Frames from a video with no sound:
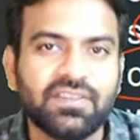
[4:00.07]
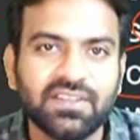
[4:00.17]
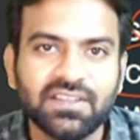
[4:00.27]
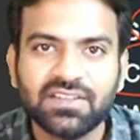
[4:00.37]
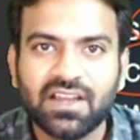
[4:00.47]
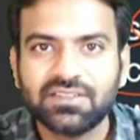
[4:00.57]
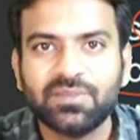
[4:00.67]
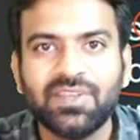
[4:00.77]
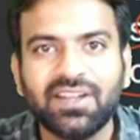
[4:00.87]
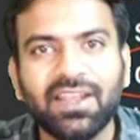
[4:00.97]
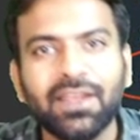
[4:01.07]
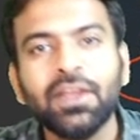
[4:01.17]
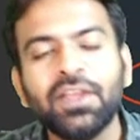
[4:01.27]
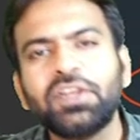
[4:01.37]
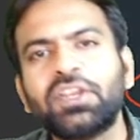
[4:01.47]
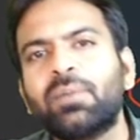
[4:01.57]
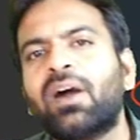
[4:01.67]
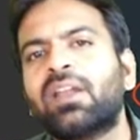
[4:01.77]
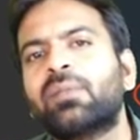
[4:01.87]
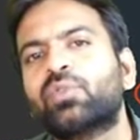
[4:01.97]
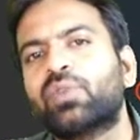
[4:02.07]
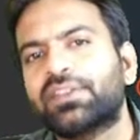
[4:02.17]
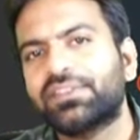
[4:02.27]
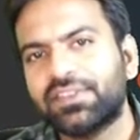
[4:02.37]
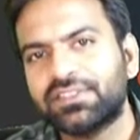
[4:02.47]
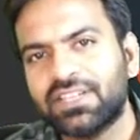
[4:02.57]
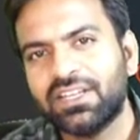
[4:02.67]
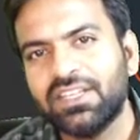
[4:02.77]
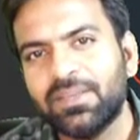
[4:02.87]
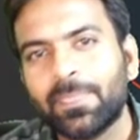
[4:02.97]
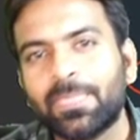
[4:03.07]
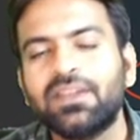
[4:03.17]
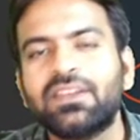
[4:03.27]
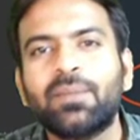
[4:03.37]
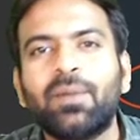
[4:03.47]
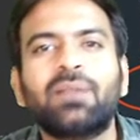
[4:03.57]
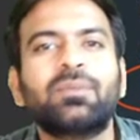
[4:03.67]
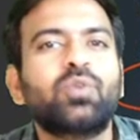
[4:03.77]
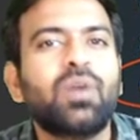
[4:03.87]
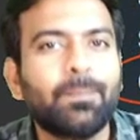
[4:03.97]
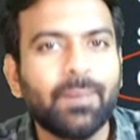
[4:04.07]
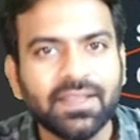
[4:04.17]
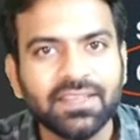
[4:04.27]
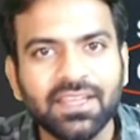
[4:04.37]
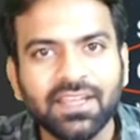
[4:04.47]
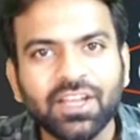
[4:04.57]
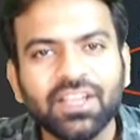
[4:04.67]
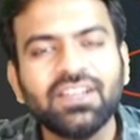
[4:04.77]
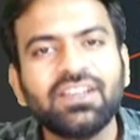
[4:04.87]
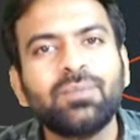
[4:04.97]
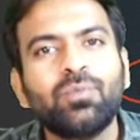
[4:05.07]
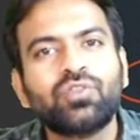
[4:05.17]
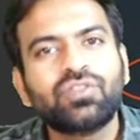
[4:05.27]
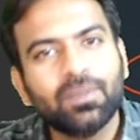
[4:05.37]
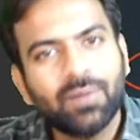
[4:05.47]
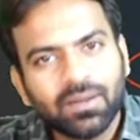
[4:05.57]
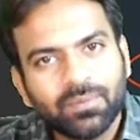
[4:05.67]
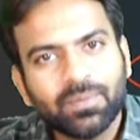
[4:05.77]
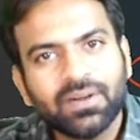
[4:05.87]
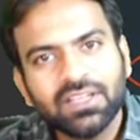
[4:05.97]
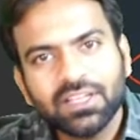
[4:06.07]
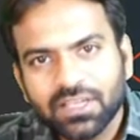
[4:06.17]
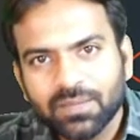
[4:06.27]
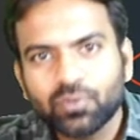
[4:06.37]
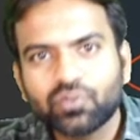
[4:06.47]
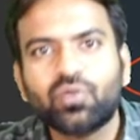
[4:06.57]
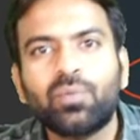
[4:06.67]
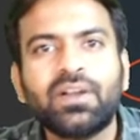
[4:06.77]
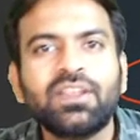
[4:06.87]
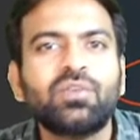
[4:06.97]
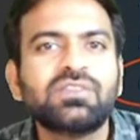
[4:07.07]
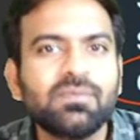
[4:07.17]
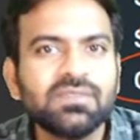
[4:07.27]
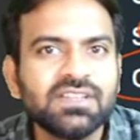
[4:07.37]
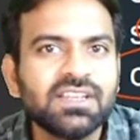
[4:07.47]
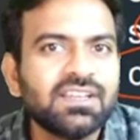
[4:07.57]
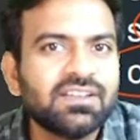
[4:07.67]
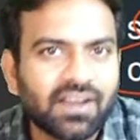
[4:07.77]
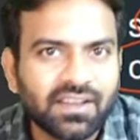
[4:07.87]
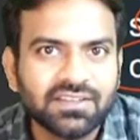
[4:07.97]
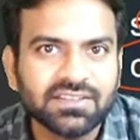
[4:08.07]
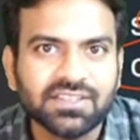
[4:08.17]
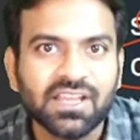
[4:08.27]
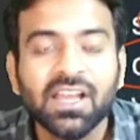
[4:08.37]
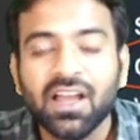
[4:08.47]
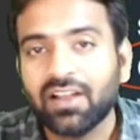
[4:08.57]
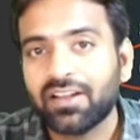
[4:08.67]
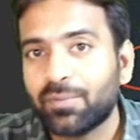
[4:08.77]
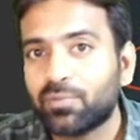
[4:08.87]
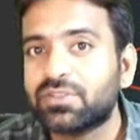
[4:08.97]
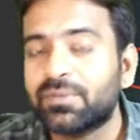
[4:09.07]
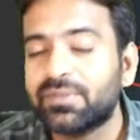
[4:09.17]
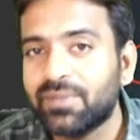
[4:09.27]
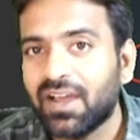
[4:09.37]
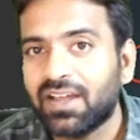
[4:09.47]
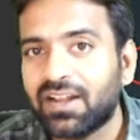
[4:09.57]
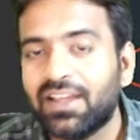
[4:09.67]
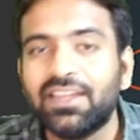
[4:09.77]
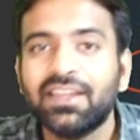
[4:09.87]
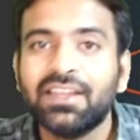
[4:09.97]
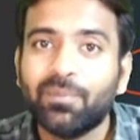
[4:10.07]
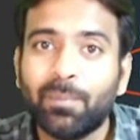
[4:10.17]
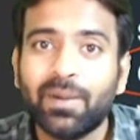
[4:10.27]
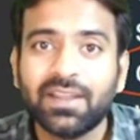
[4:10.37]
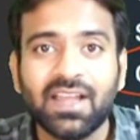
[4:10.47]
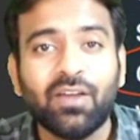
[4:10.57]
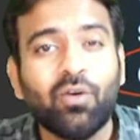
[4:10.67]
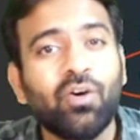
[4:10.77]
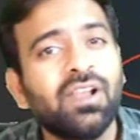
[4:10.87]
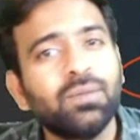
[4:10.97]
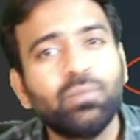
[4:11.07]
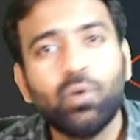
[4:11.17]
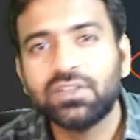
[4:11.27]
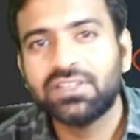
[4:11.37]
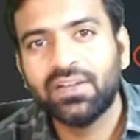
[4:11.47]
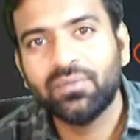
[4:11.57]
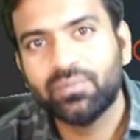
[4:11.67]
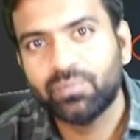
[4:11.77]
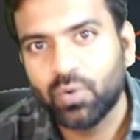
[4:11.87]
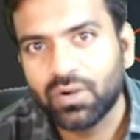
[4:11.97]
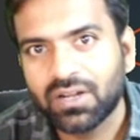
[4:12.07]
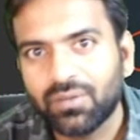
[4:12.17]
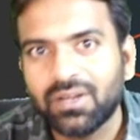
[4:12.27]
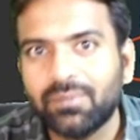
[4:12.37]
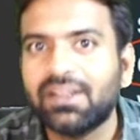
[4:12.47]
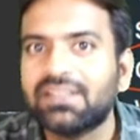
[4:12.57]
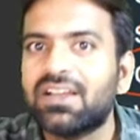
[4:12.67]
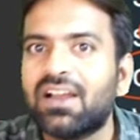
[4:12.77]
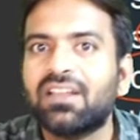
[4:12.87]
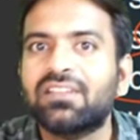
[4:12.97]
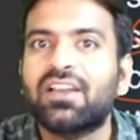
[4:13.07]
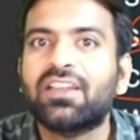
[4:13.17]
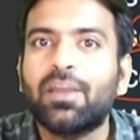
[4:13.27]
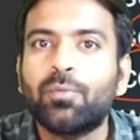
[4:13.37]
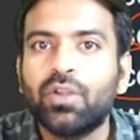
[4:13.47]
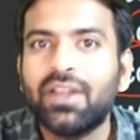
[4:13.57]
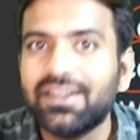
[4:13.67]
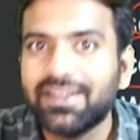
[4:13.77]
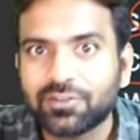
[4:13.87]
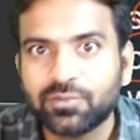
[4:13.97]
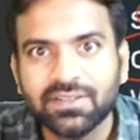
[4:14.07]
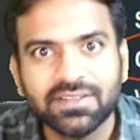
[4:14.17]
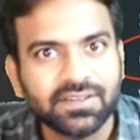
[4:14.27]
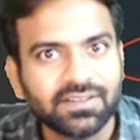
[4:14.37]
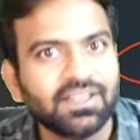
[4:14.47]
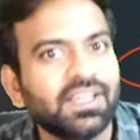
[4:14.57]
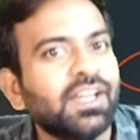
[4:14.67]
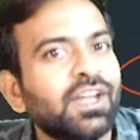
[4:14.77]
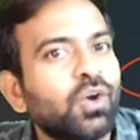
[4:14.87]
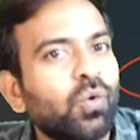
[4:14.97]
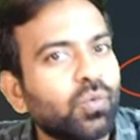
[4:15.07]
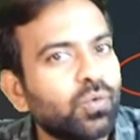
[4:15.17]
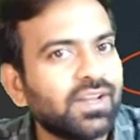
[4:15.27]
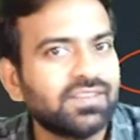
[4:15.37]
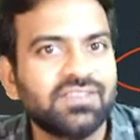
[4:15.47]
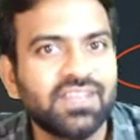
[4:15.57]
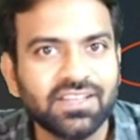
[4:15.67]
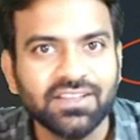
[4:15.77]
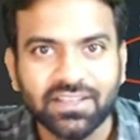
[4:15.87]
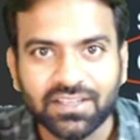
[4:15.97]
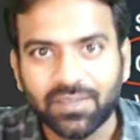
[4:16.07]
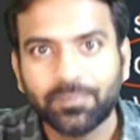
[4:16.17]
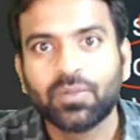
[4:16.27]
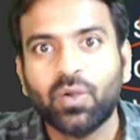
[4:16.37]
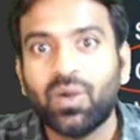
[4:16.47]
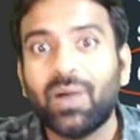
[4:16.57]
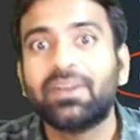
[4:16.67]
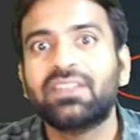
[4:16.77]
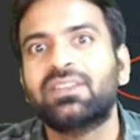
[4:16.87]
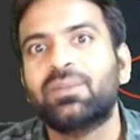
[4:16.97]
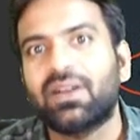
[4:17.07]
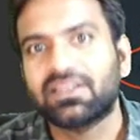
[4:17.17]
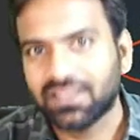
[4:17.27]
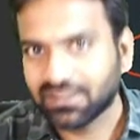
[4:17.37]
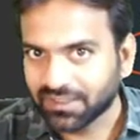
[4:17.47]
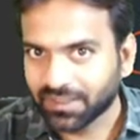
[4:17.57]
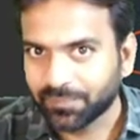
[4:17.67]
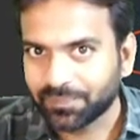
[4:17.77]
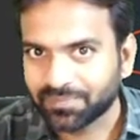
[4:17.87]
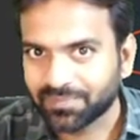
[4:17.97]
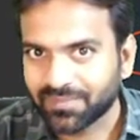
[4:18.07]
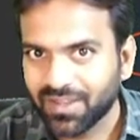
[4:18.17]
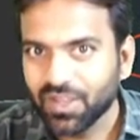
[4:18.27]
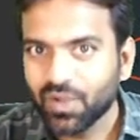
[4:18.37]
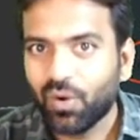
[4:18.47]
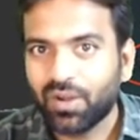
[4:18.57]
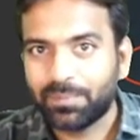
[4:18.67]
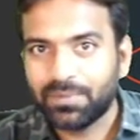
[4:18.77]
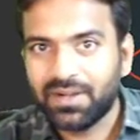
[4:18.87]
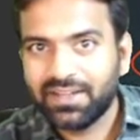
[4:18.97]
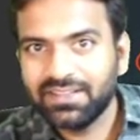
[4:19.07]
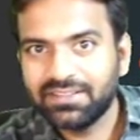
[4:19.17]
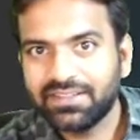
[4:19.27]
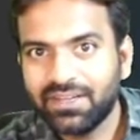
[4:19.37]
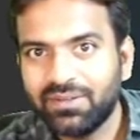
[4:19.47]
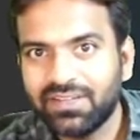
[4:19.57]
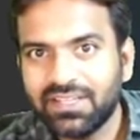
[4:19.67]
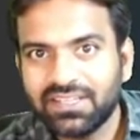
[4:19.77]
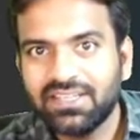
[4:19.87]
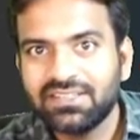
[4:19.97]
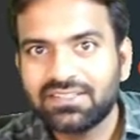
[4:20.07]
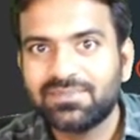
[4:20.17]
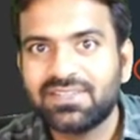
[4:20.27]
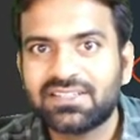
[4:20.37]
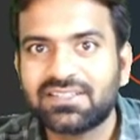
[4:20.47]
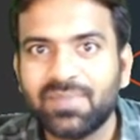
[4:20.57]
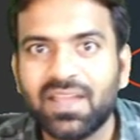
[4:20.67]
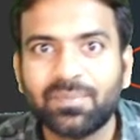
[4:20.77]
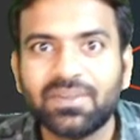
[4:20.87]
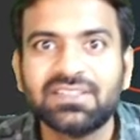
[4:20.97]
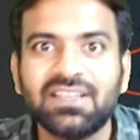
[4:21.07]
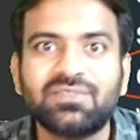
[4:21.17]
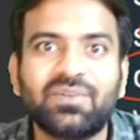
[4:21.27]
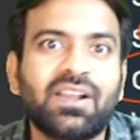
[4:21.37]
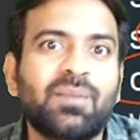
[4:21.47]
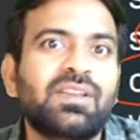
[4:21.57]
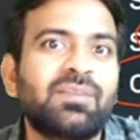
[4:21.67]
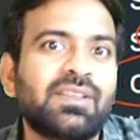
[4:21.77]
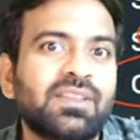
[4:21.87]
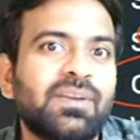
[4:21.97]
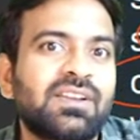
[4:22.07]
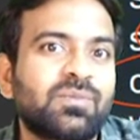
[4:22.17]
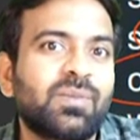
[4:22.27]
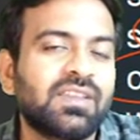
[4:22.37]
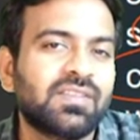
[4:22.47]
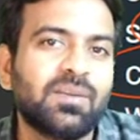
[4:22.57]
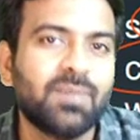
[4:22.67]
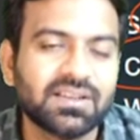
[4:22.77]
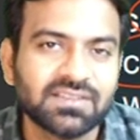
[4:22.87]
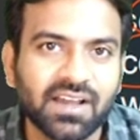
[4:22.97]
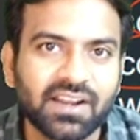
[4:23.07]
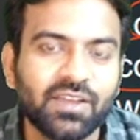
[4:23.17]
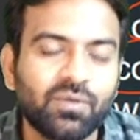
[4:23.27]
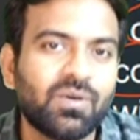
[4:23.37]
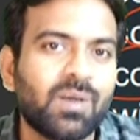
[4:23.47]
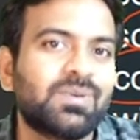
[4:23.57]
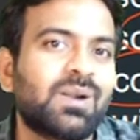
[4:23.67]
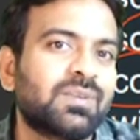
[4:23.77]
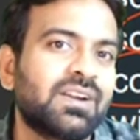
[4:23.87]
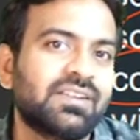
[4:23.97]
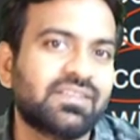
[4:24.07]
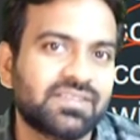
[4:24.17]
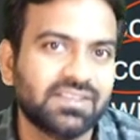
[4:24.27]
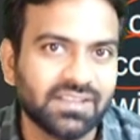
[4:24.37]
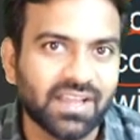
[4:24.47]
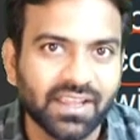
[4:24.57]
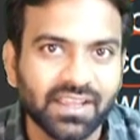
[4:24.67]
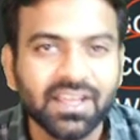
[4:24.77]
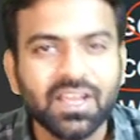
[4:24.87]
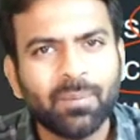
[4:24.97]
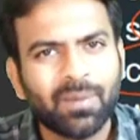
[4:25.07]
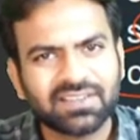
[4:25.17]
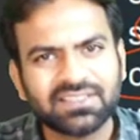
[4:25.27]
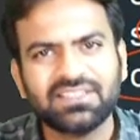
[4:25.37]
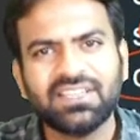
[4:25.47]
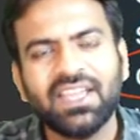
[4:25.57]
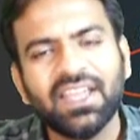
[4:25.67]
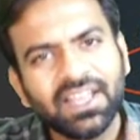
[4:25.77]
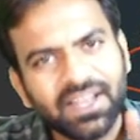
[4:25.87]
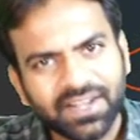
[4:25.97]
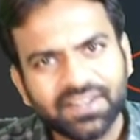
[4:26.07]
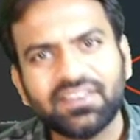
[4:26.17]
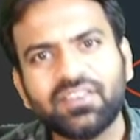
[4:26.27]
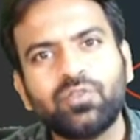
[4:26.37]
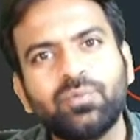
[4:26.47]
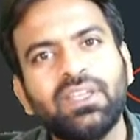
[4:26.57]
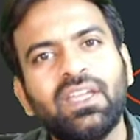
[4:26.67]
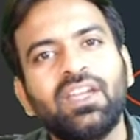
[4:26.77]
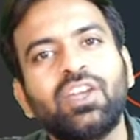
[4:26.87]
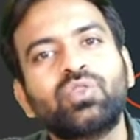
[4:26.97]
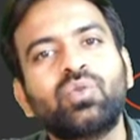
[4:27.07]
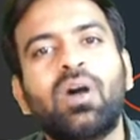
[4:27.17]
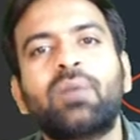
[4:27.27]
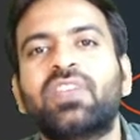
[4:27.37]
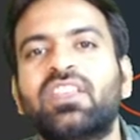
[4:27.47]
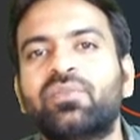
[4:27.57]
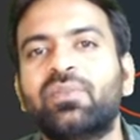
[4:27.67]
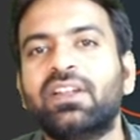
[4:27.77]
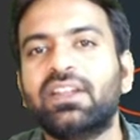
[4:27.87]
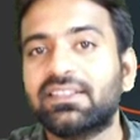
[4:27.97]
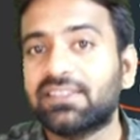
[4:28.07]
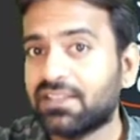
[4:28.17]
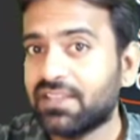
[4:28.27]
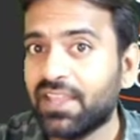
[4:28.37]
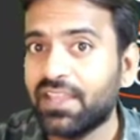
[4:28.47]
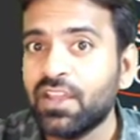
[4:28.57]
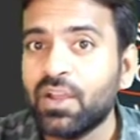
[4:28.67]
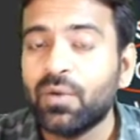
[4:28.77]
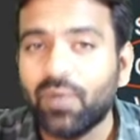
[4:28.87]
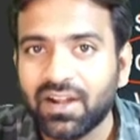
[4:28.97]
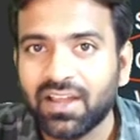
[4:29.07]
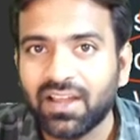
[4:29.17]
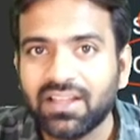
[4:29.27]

ये चार सब्जेक्ट हैं इनके बारे में थोड़ा रिसर्च करिए इनके बारे में थोड़ा पढ़िए इनकी बुक्स के बारे में पढ़िए इनकी बुक्स को पढ़िए और समझने की ट्राई कीजिए अगर आपको समझ में आ रहा है बढ़िया है ऑनलाइन बहुत सारे पोर्टल अवेलेबल है जहाँ जाके आप ऑनलाइन टेस्ट भी दे सकते हैं और वो टेस्ट देखिए देखिए वहाँ पर कितने मार्क्स आते हैं और अपना टेंथ का लेवल देखिए इन सब्जेक्ट्स में आपके साइंस वगैरह में मैथमेटिक्स में कितने मार्क्स आ रहे हैं और वहाँ पर आपका इंटरेस्ट कितना है मार्क्स अच्छे हैं इंटरेस्ट भी है तो आप साइंस फील्ड ले सकते हैं वरना